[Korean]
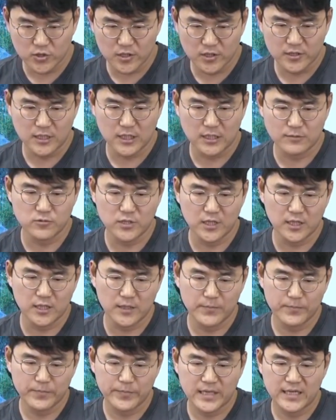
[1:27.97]
있기 때문에
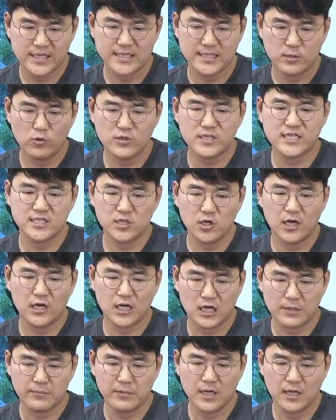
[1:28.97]
혹시
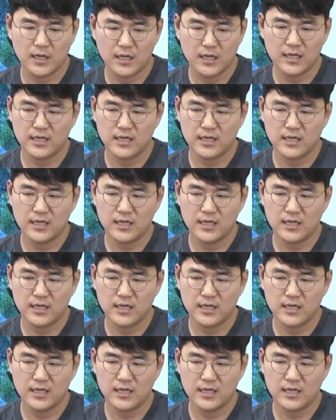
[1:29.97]
싫어할까봐